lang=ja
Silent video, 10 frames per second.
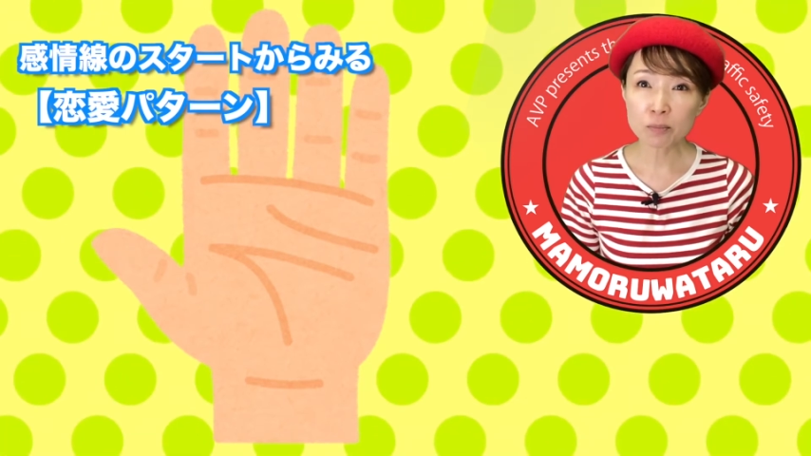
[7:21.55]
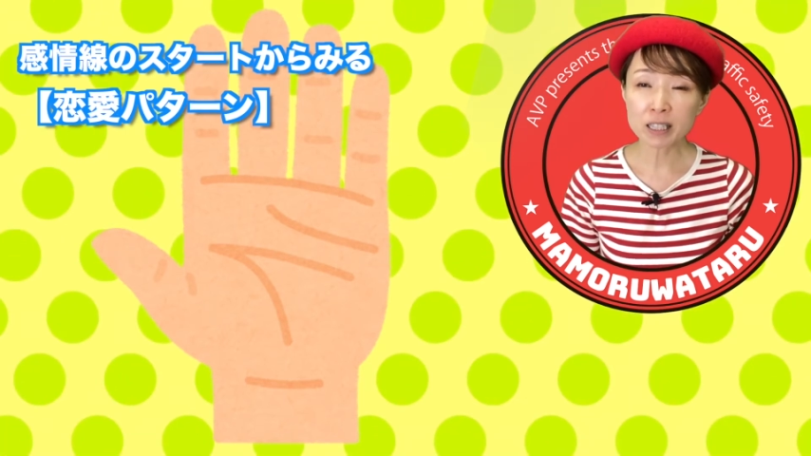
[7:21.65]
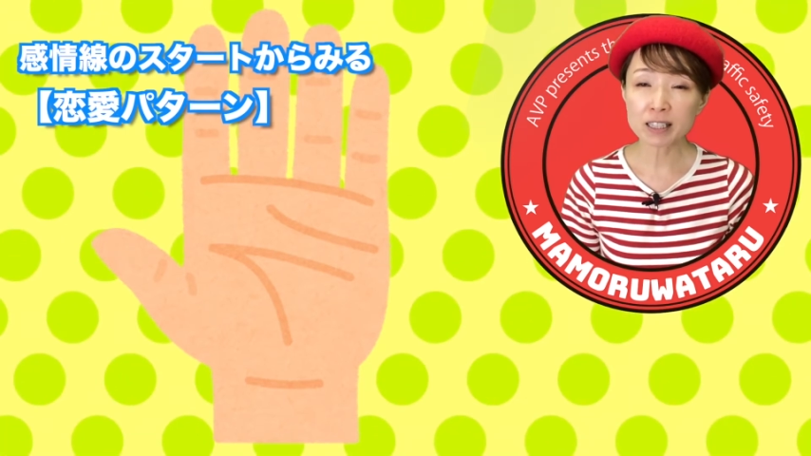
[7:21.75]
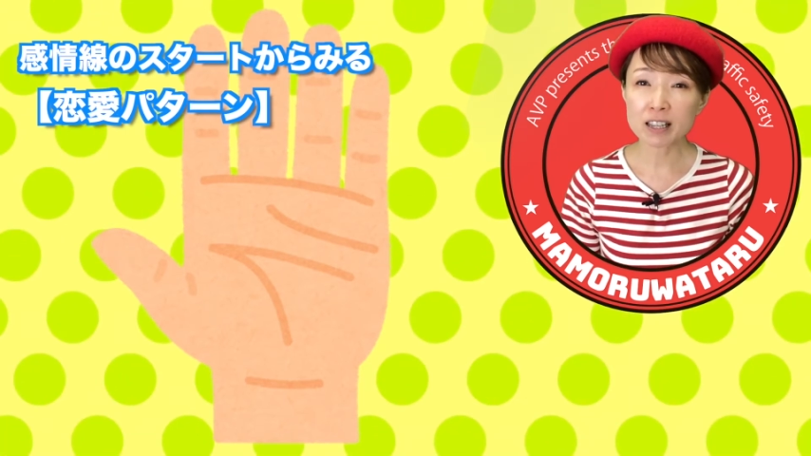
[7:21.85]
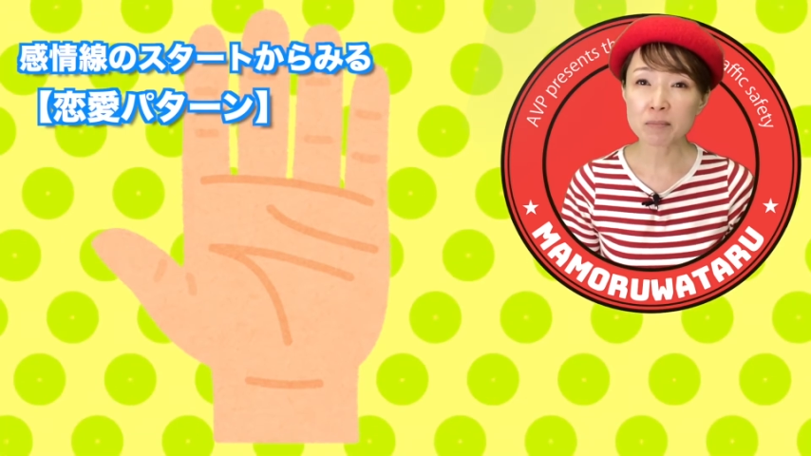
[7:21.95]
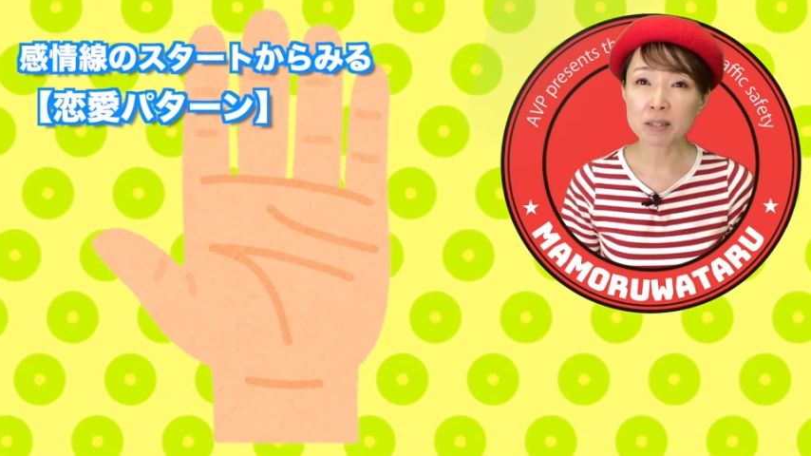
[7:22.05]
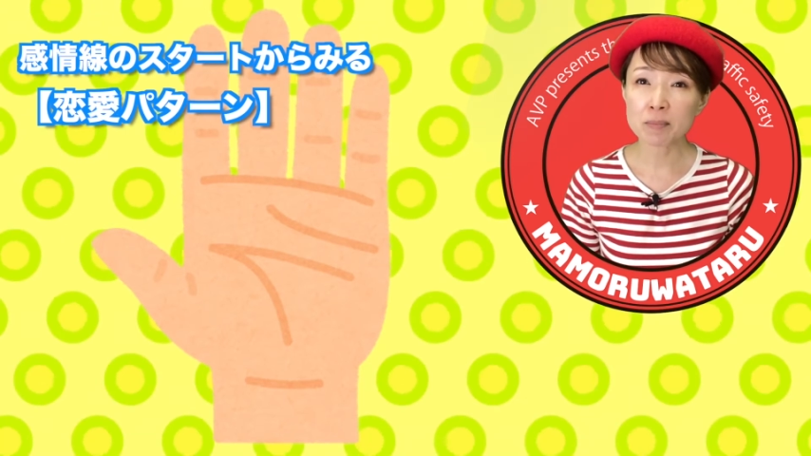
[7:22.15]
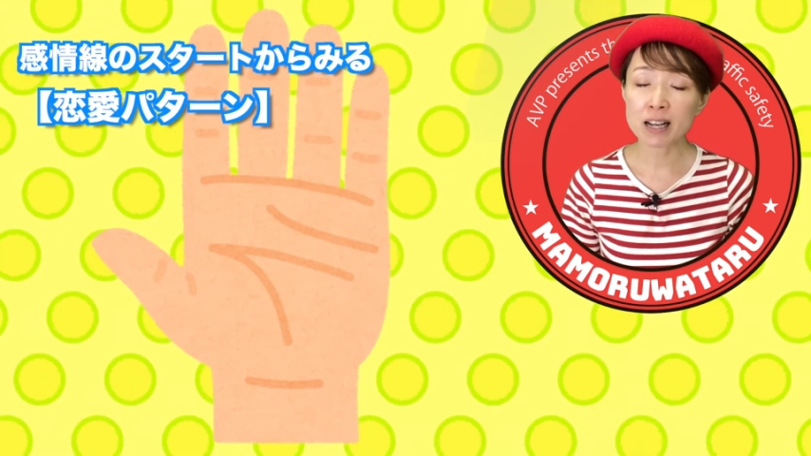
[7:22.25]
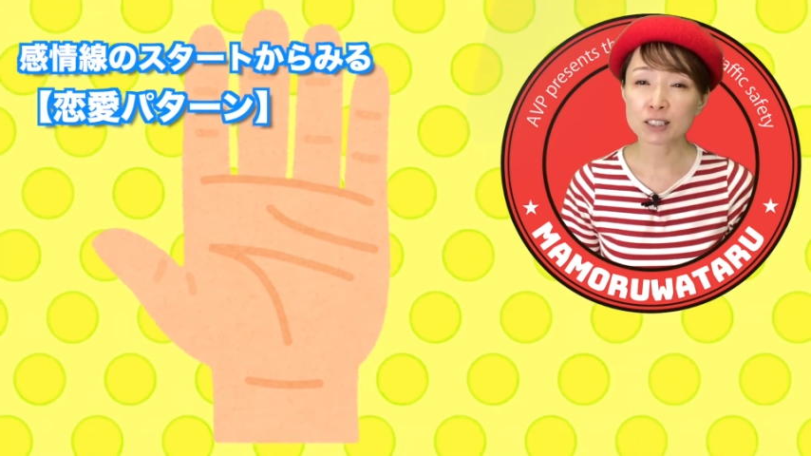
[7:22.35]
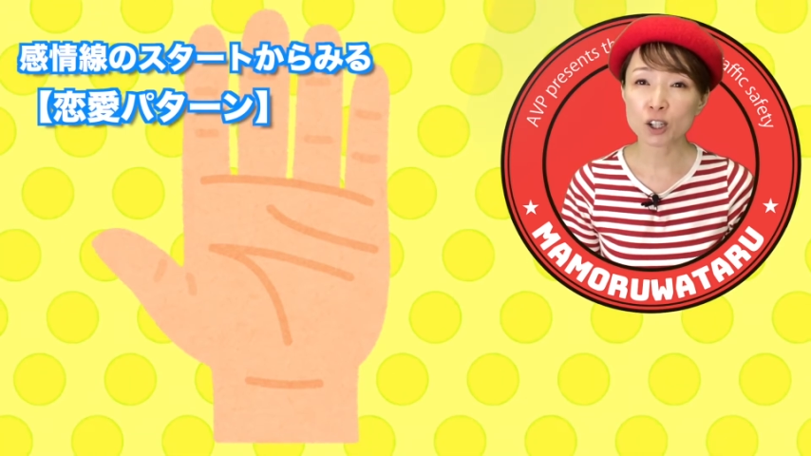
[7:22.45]
見てみ
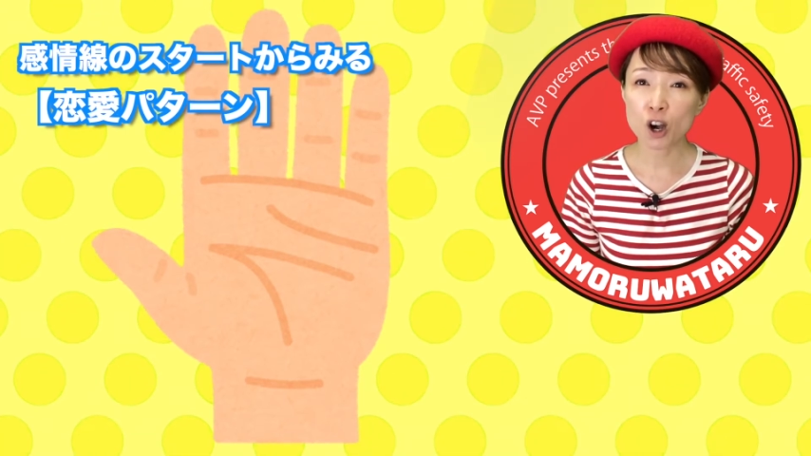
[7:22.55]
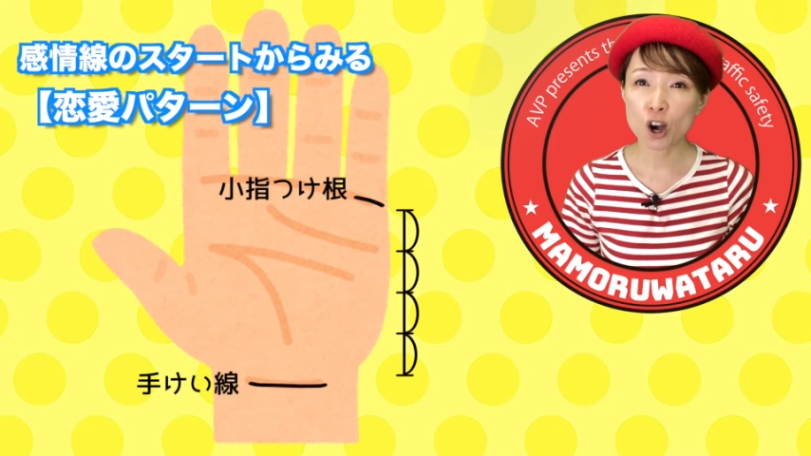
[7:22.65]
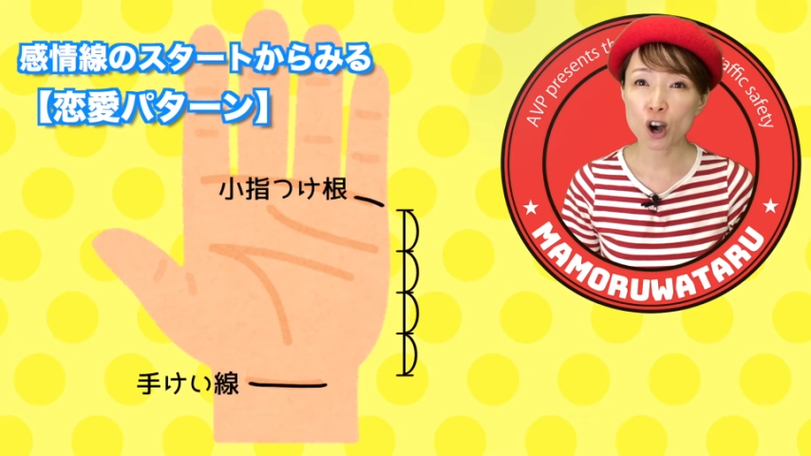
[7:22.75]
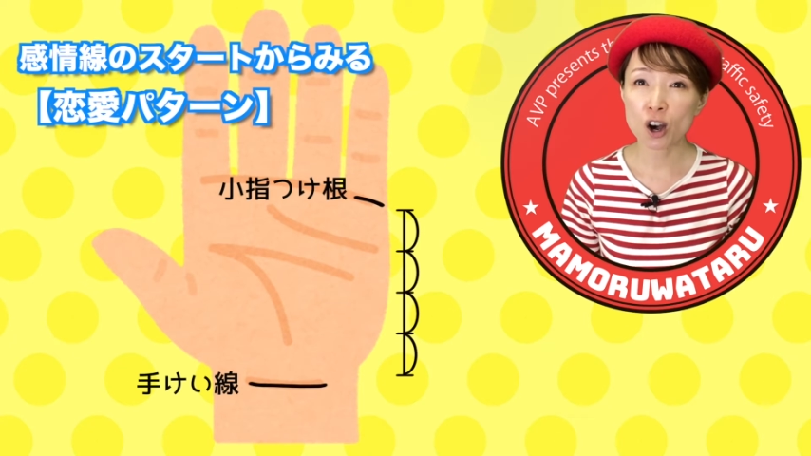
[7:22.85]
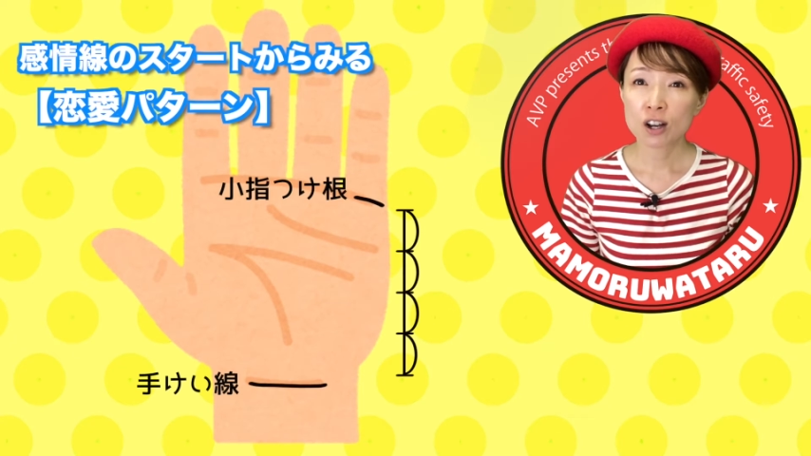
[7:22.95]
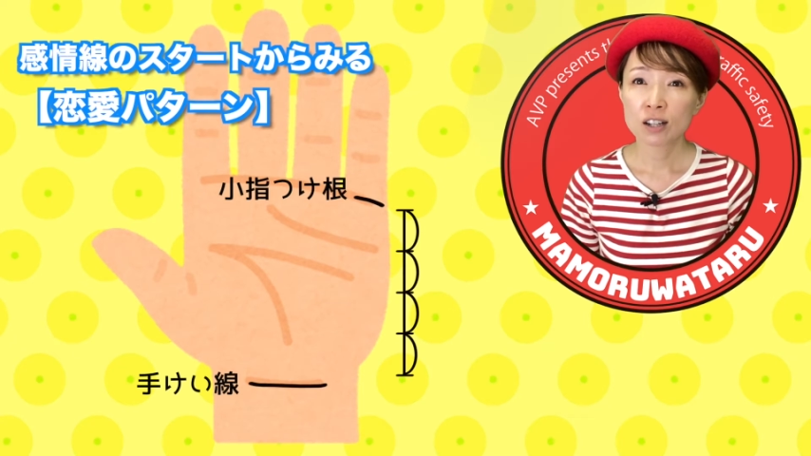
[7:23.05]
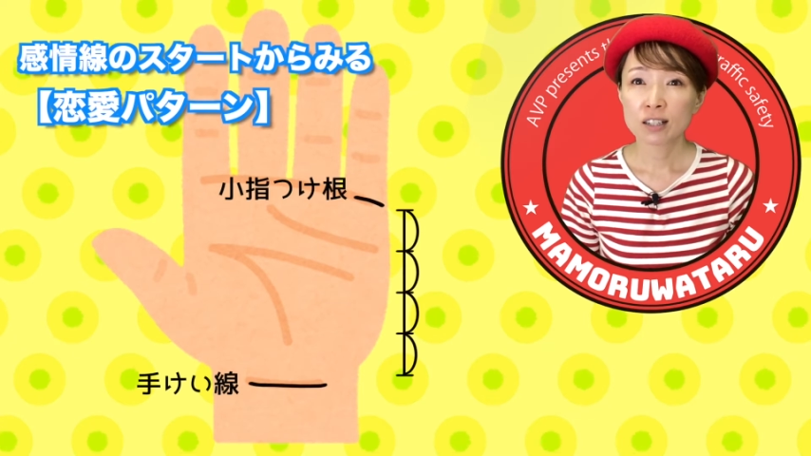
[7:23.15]
ましょ